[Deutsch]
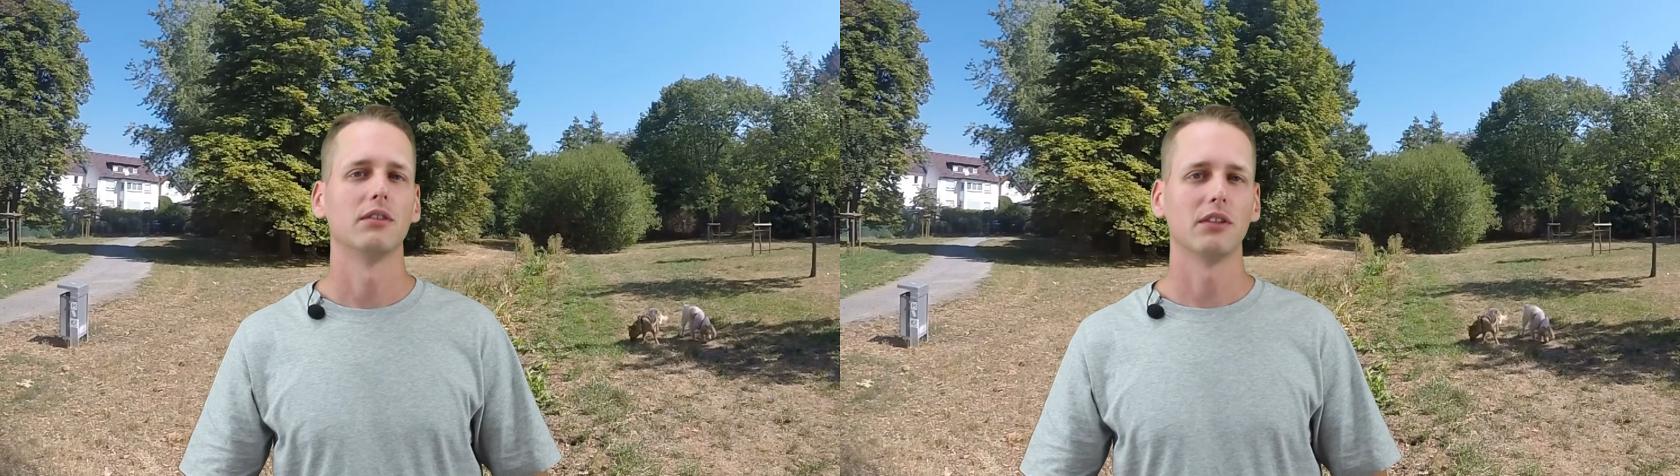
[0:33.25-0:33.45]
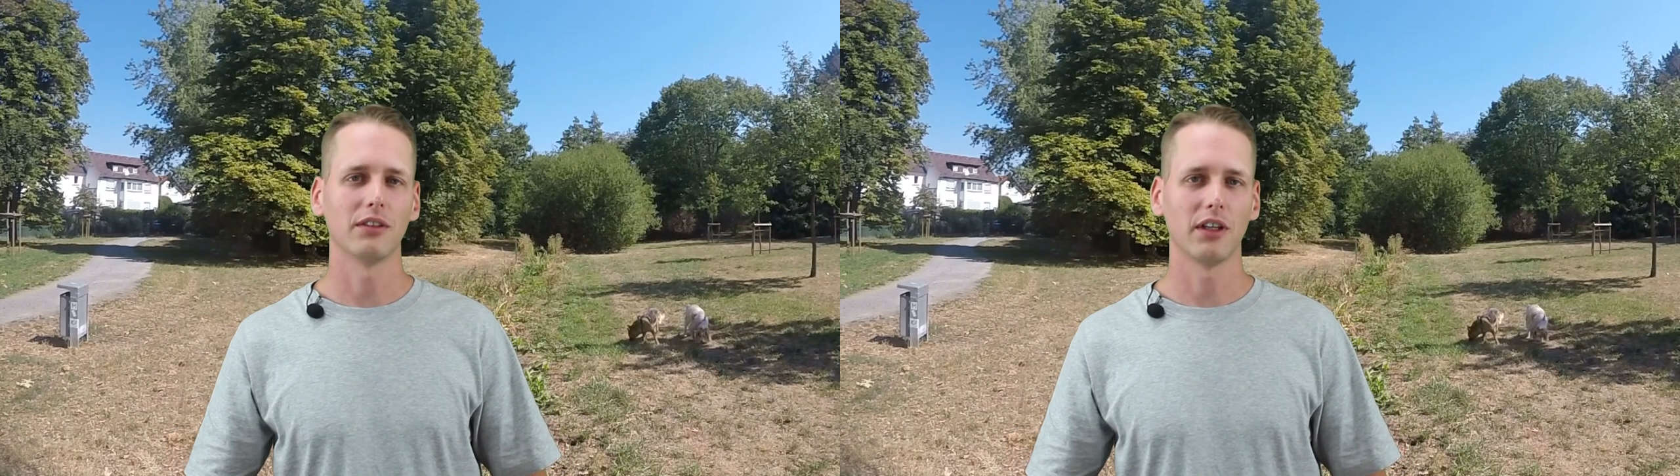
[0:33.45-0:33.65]

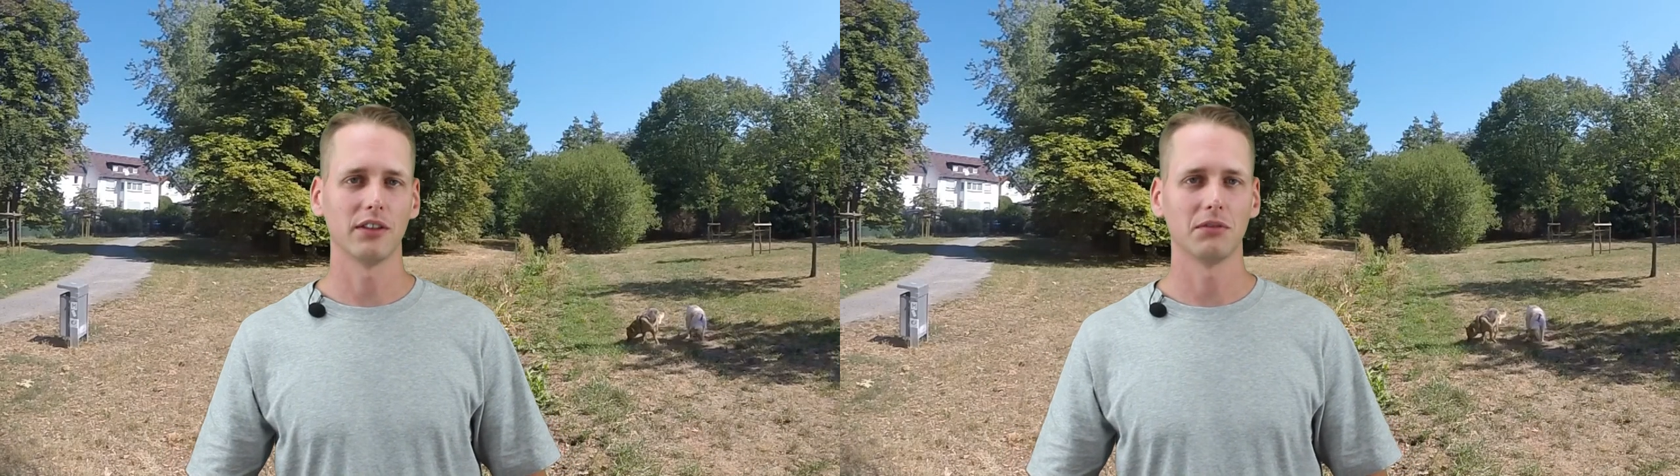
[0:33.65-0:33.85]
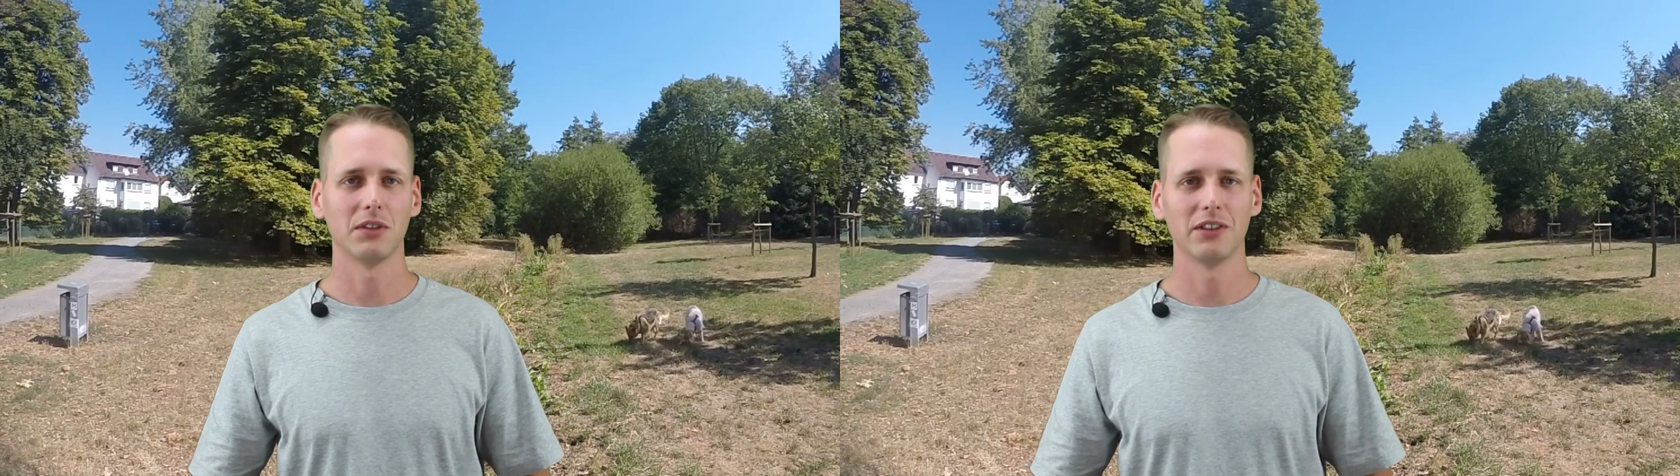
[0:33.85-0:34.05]
Das
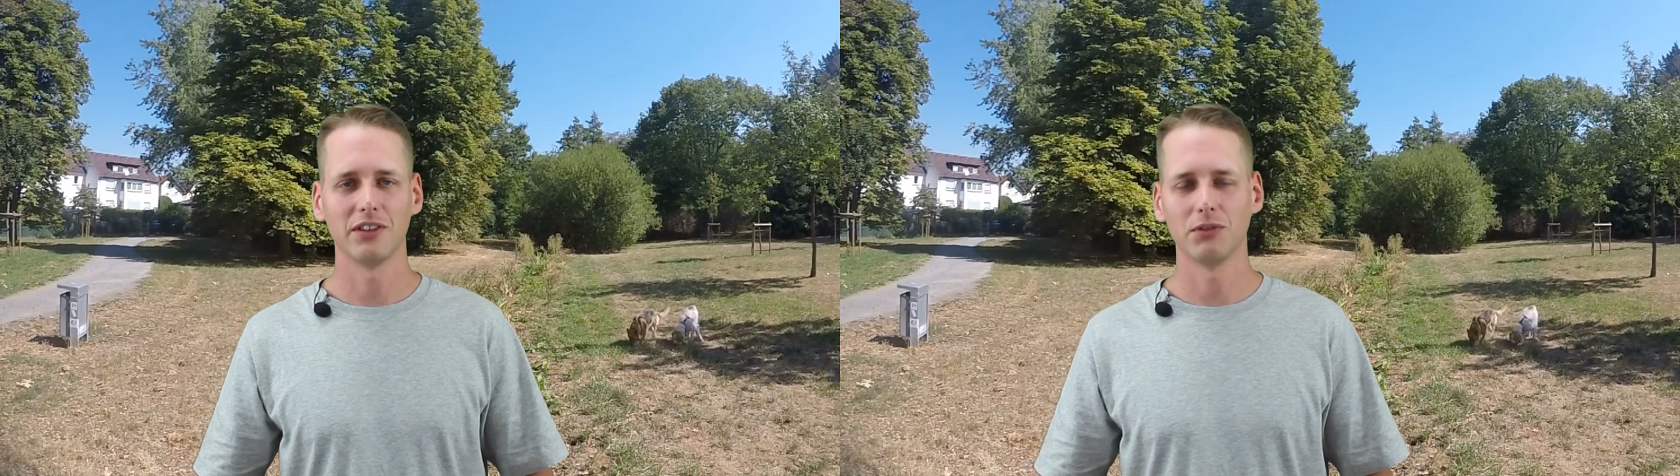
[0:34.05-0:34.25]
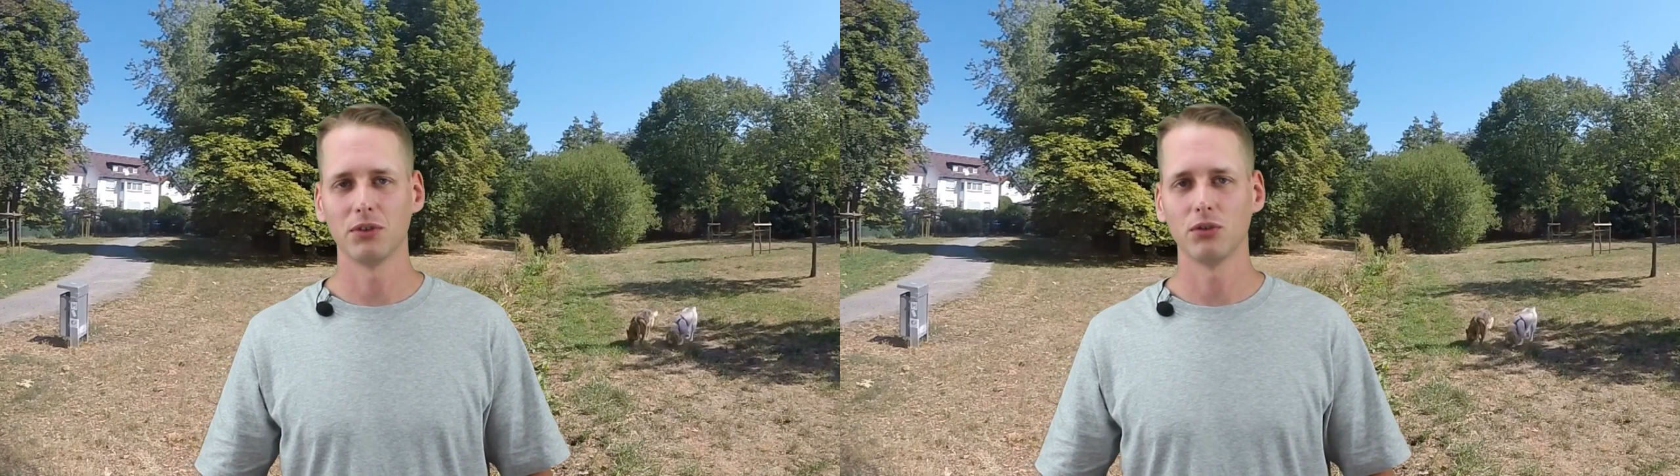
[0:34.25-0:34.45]
heißt, wenn es
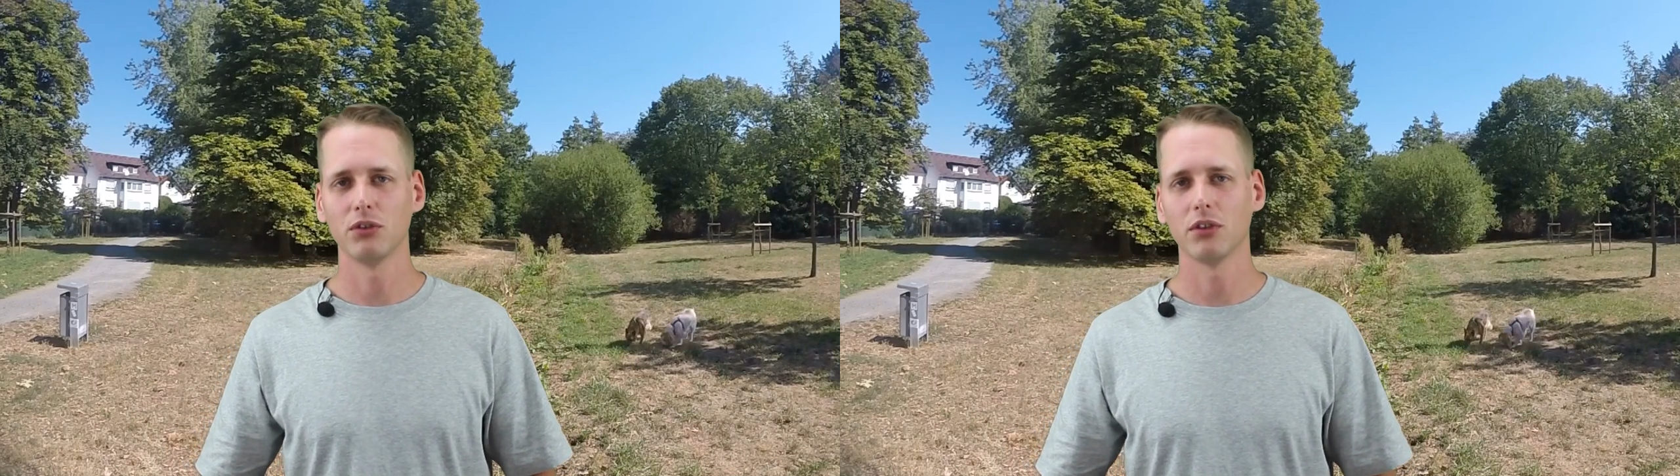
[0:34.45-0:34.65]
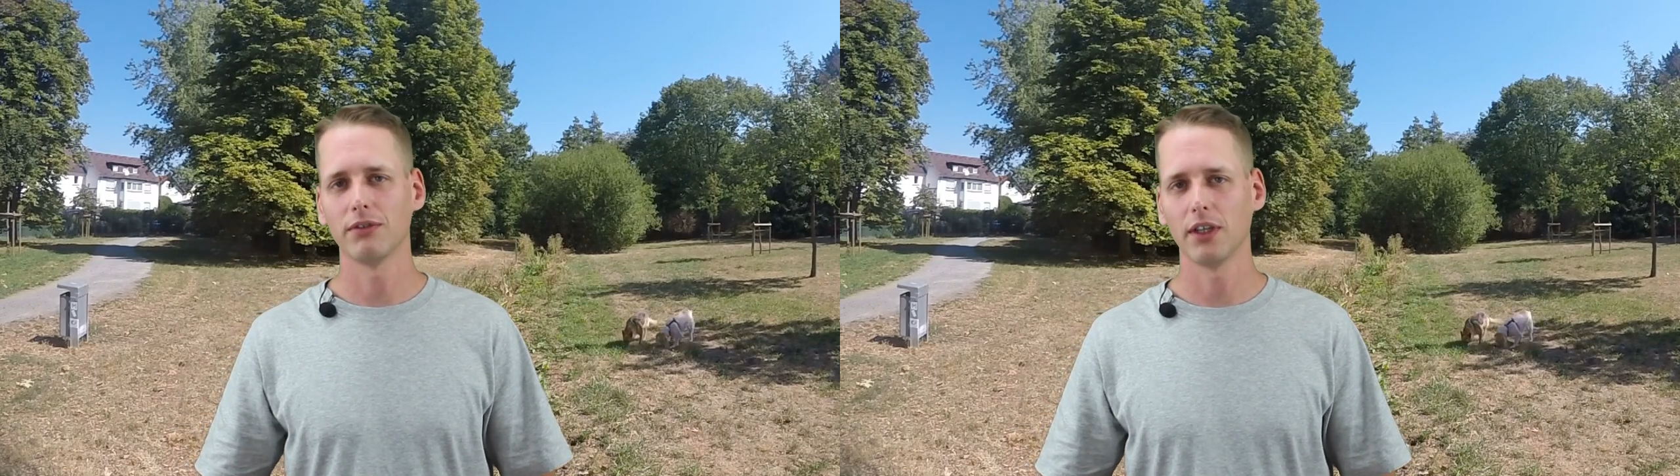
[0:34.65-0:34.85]
sich mit
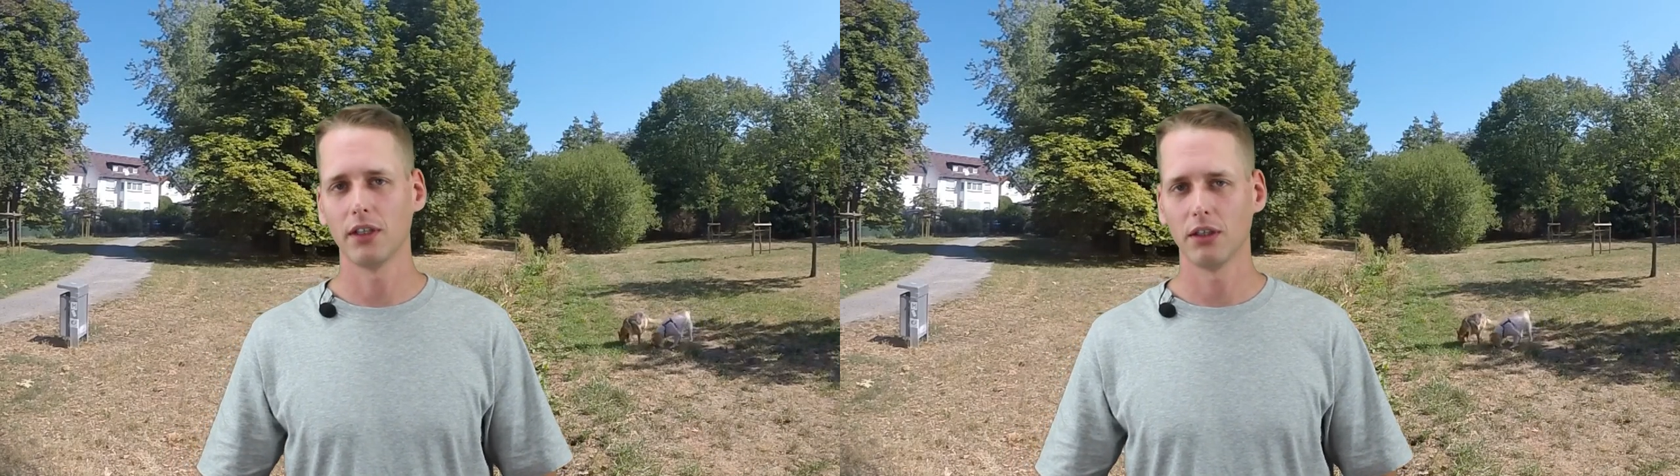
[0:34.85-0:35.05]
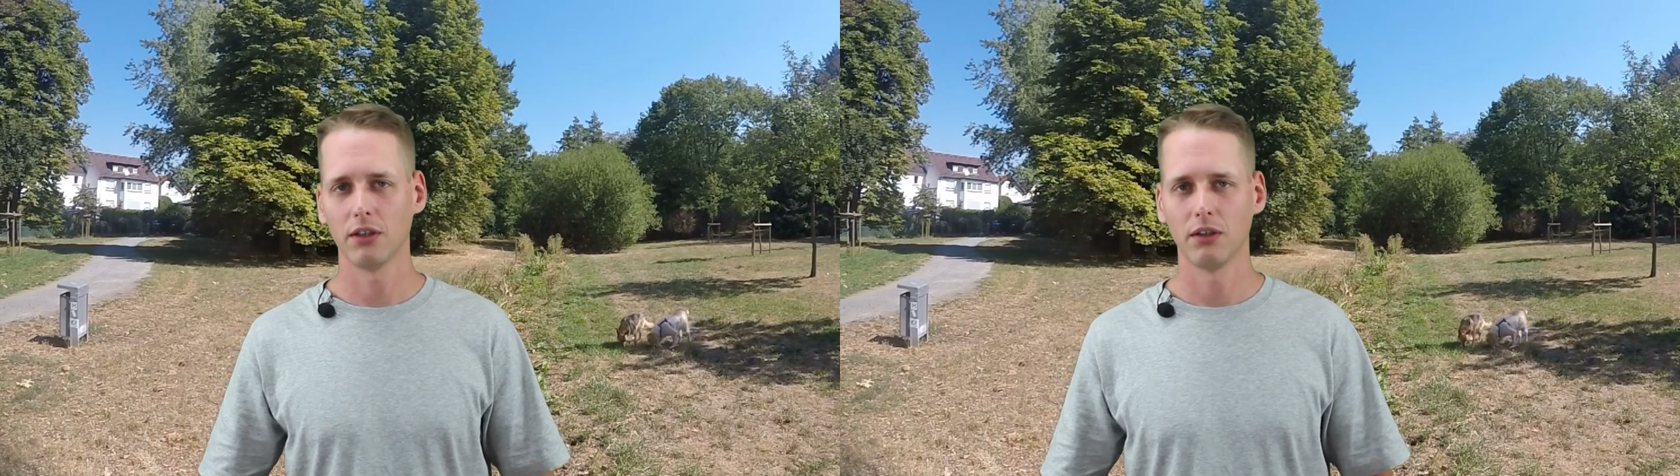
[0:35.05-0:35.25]
uns auf
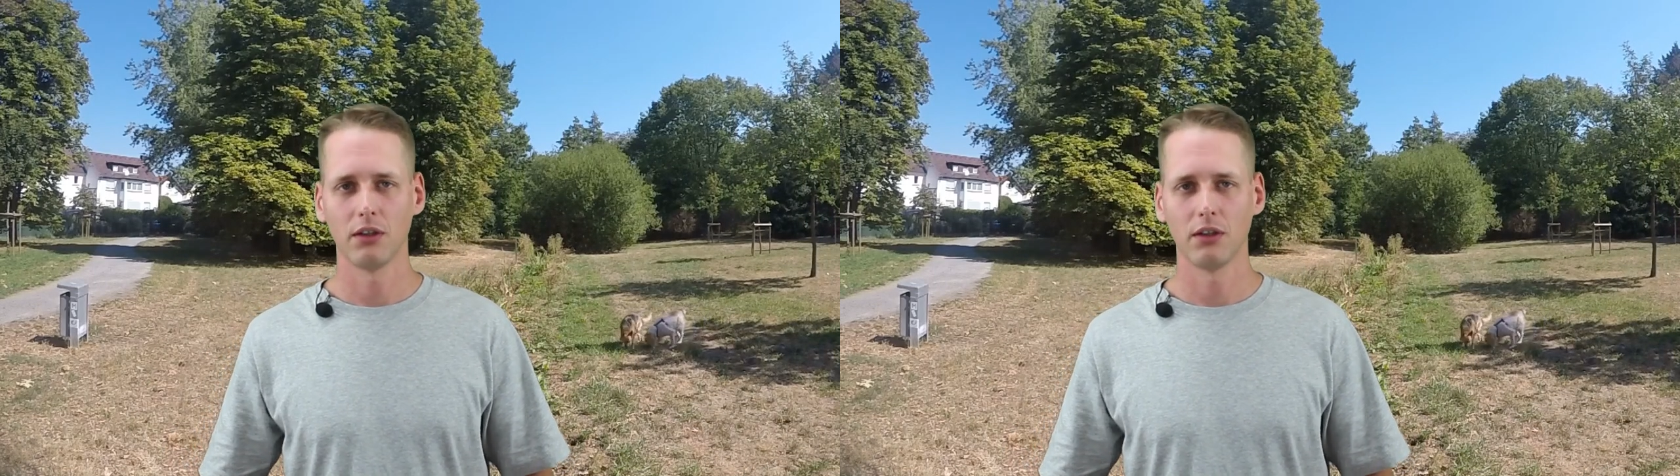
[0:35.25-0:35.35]
einer